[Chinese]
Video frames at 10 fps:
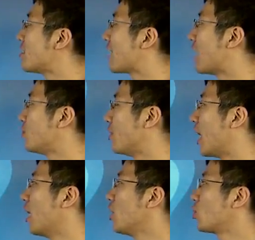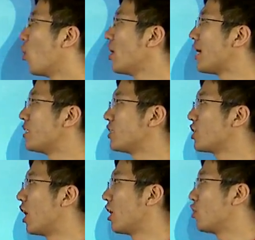是采取着多人行
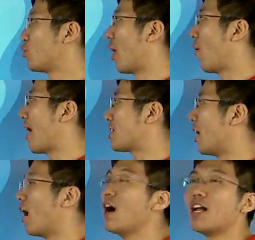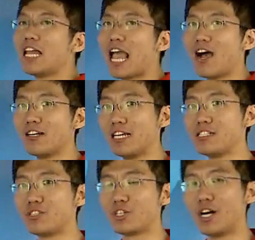程转化成两人
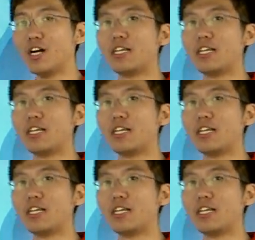行程，